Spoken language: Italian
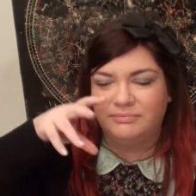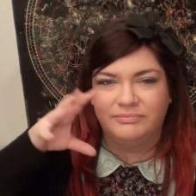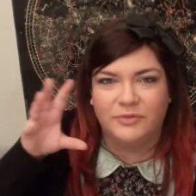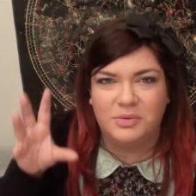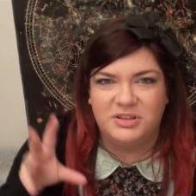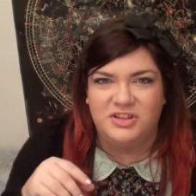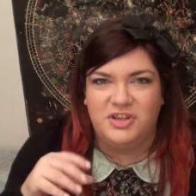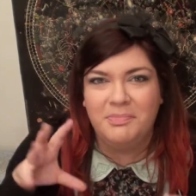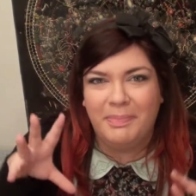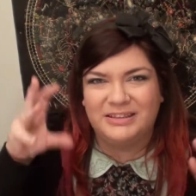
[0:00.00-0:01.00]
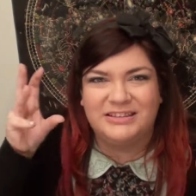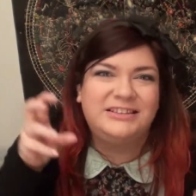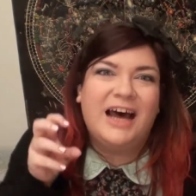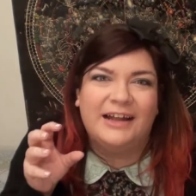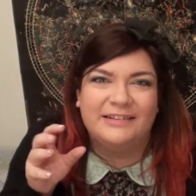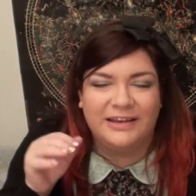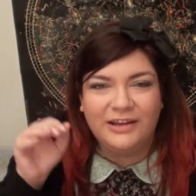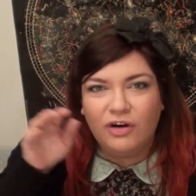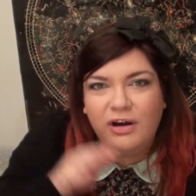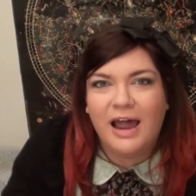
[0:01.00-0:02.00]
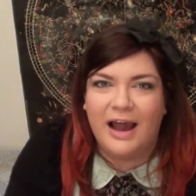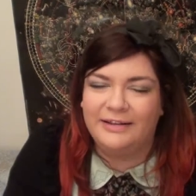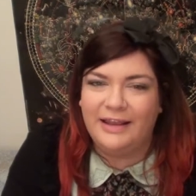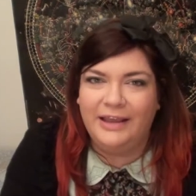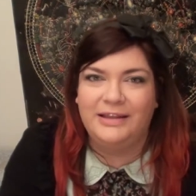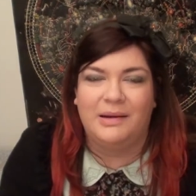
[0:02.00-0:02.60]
Mm, come si dice, impastata, incollata ed